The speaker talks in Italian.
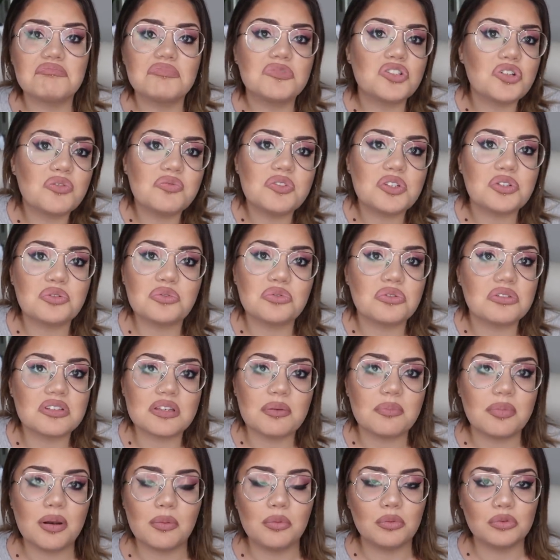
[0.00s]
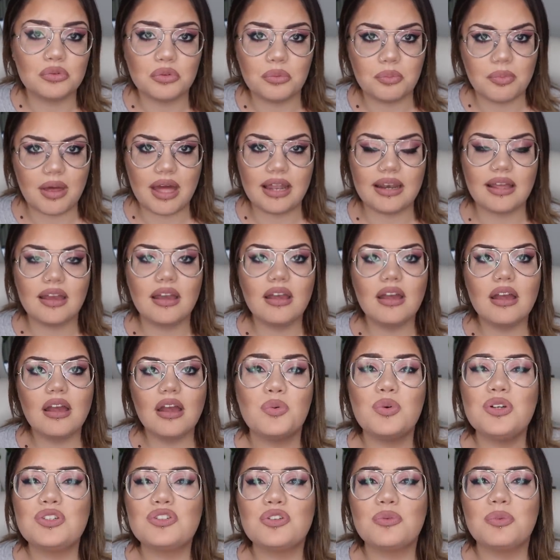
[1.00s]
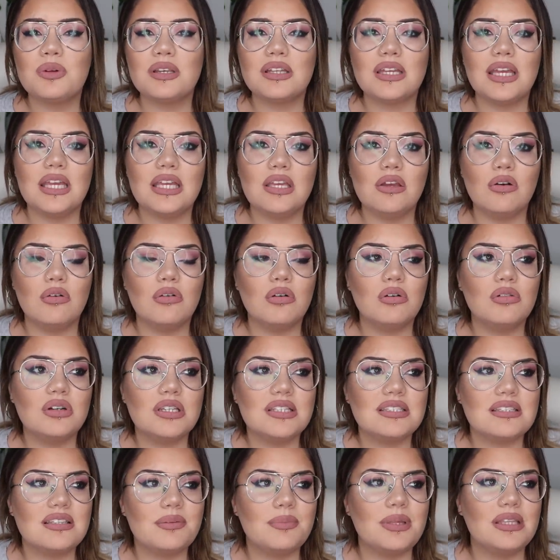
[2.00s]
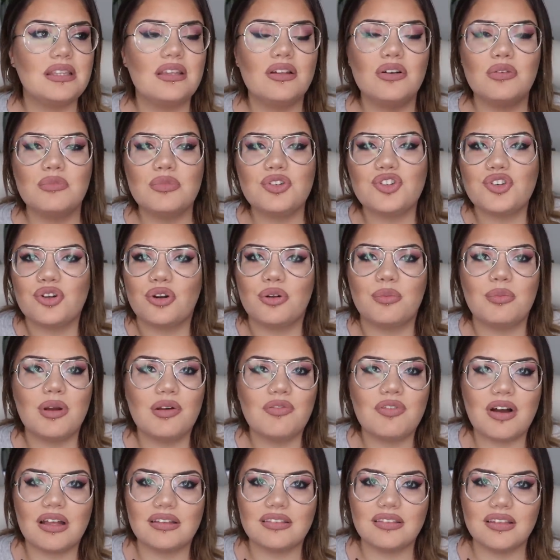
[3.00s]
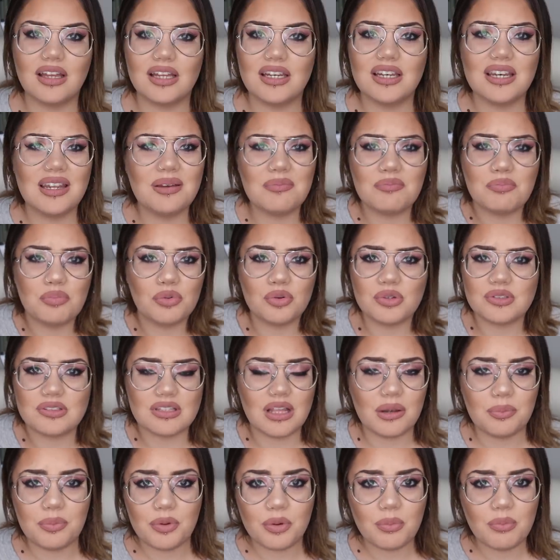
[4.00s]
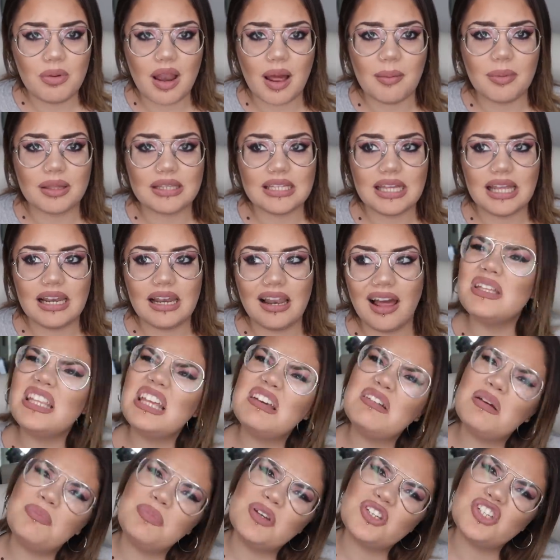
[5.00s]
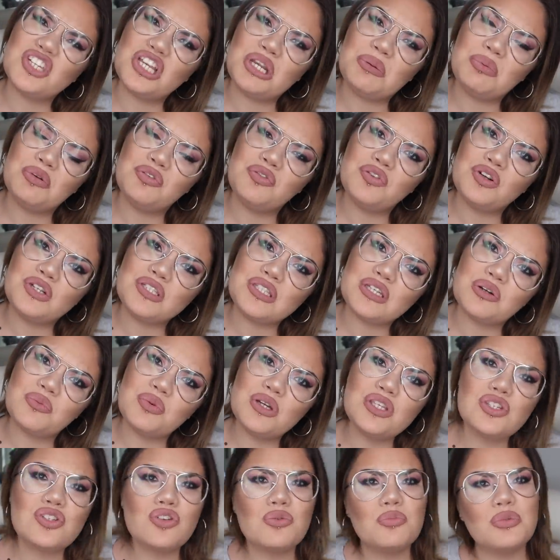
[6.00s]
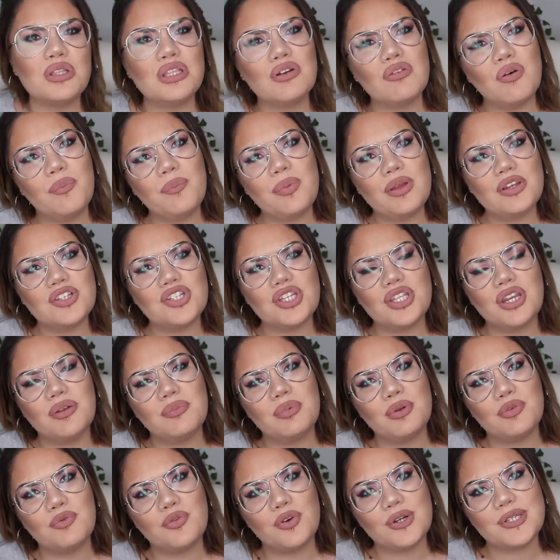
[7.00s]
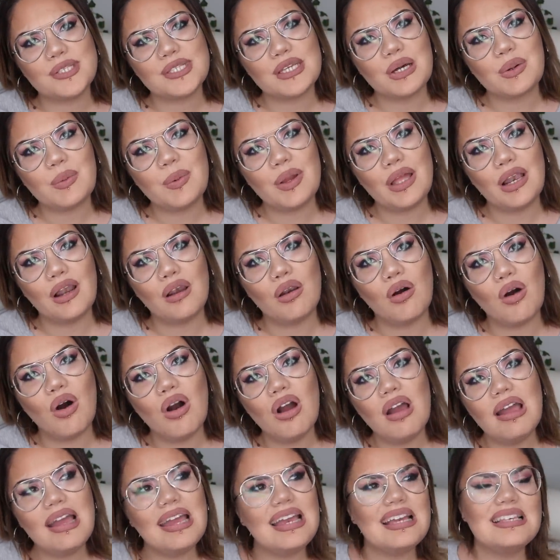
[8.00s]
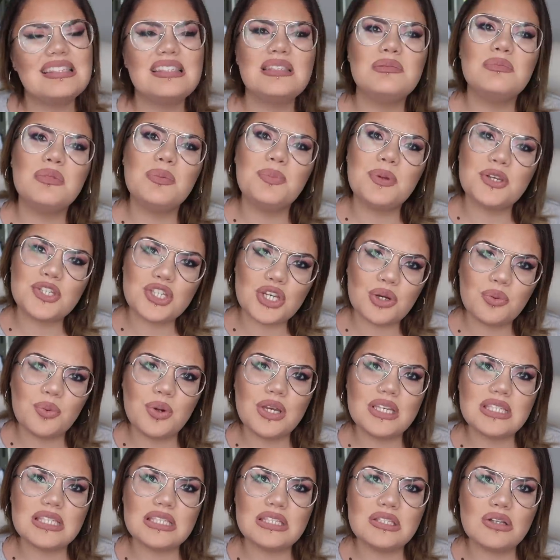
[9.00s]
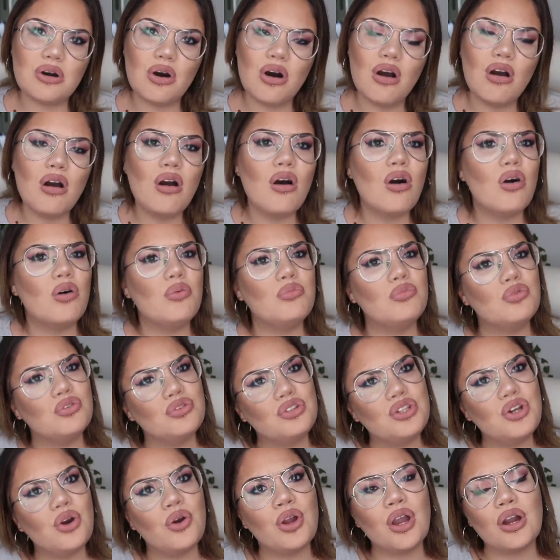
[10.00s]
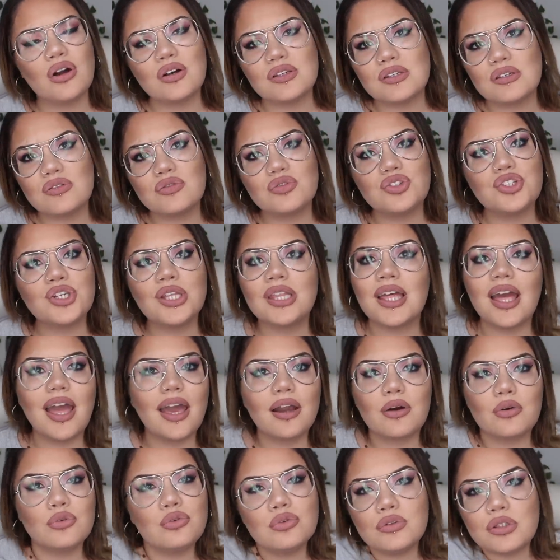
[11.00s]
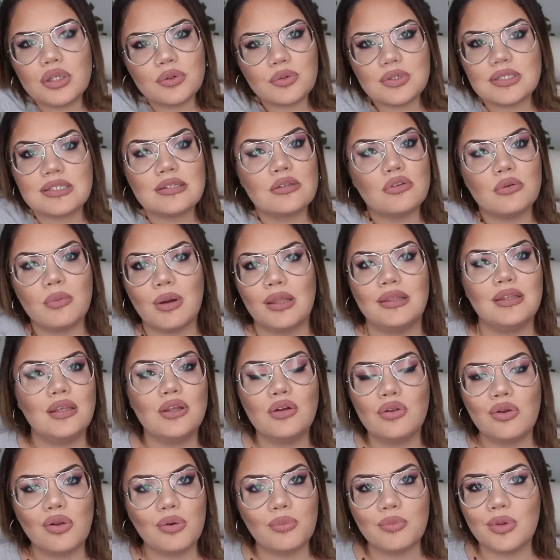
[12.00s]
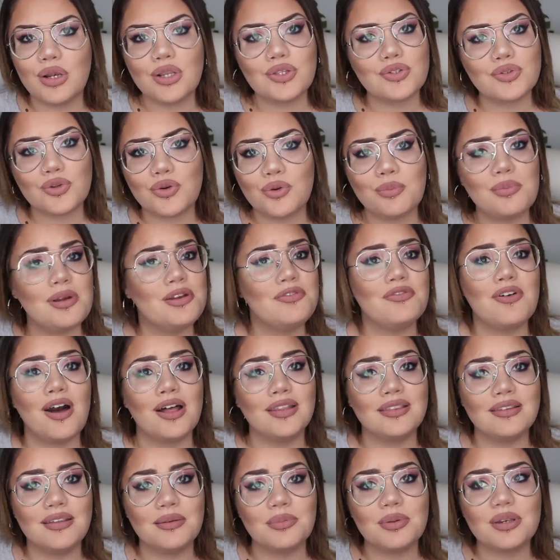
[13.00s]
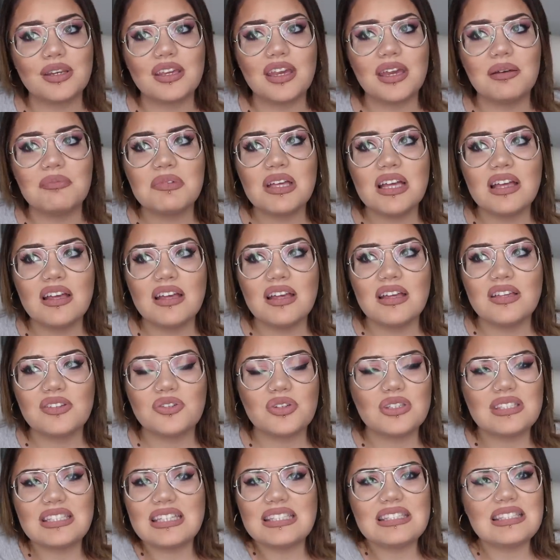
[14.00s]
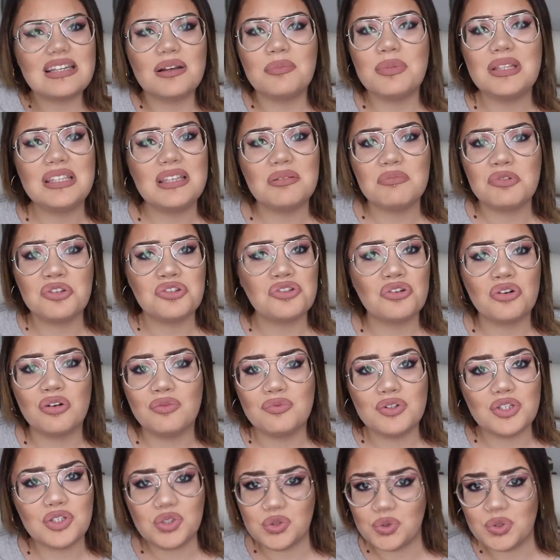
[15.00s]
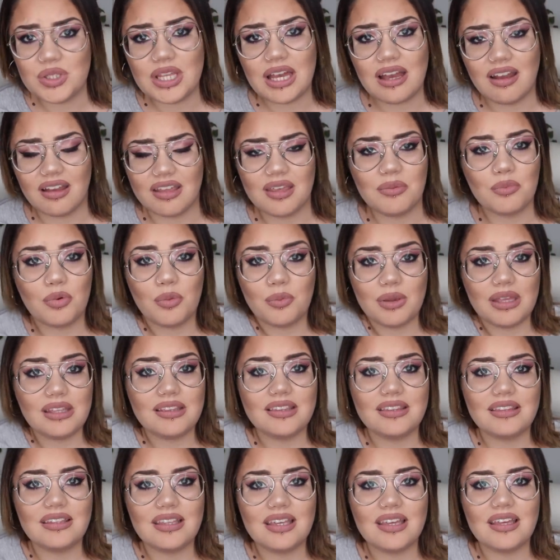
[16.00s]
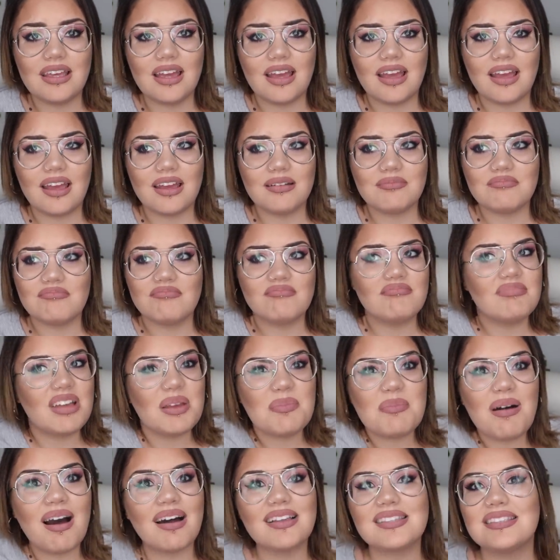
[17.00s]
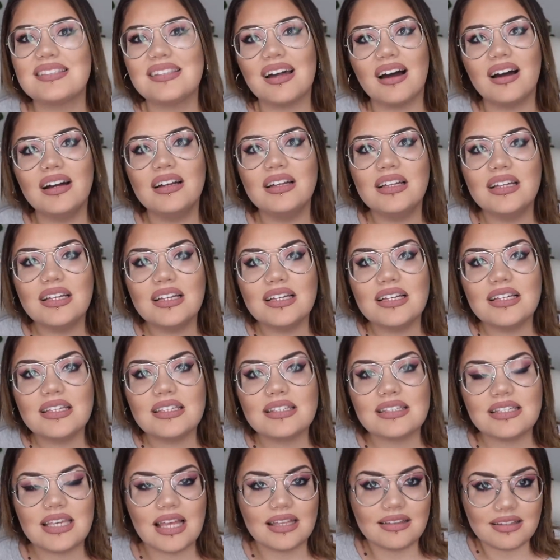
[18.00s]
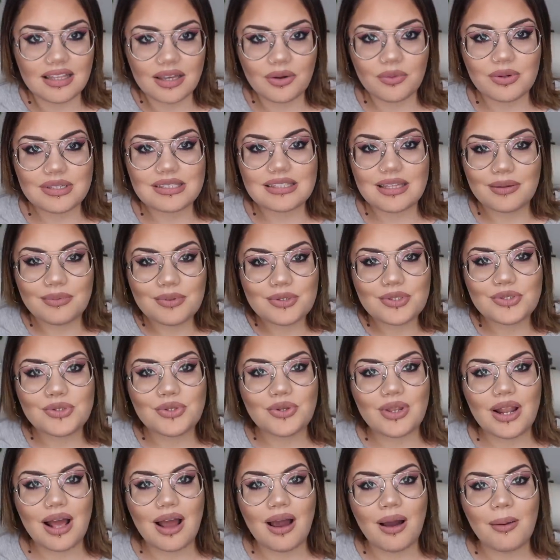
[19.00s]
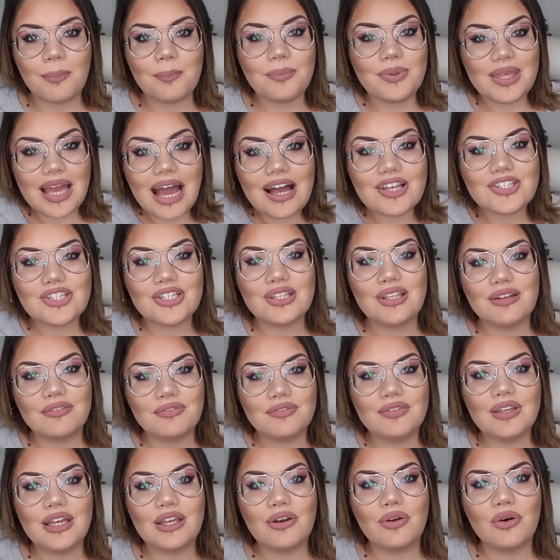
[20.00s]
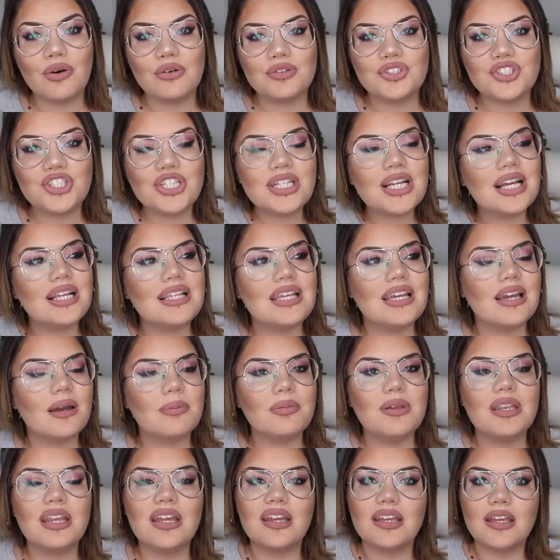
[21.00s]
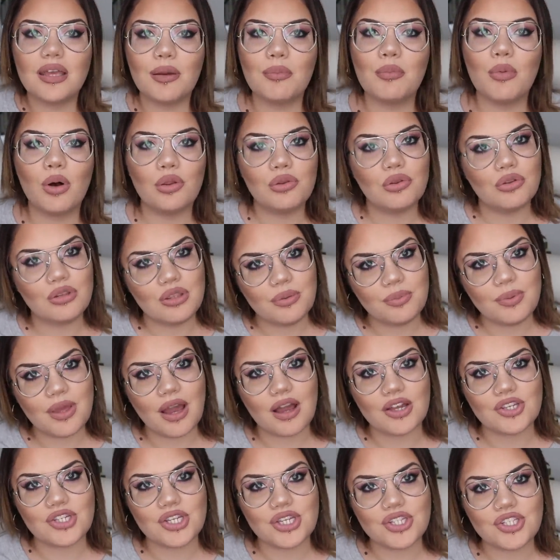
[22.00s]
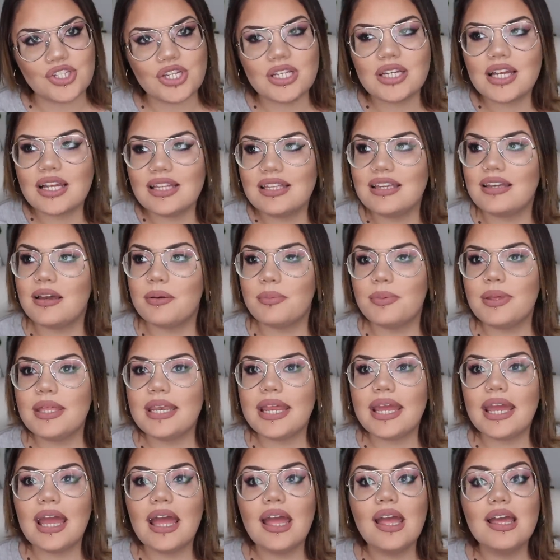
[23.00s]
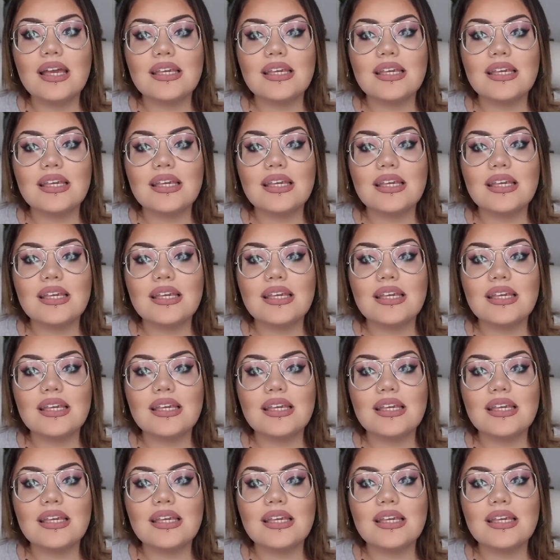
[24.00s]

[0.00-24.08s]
ci ho vissuto sempre molto bene. Questo perché io onestamente non mi sono mai fatta né posta il problema del mi deve piacere per forza questo o mi devo piacere per forza quello e se mi piace questo, oh mio Dio, che cosa succede? Ecco, tutte queste domande io non me le sono mai fatte perché sostanzialmente mi sono vissuta i momenti e basta se a te questa persona piace davvero, cerca di capire in che modo ti piace, cerca di capire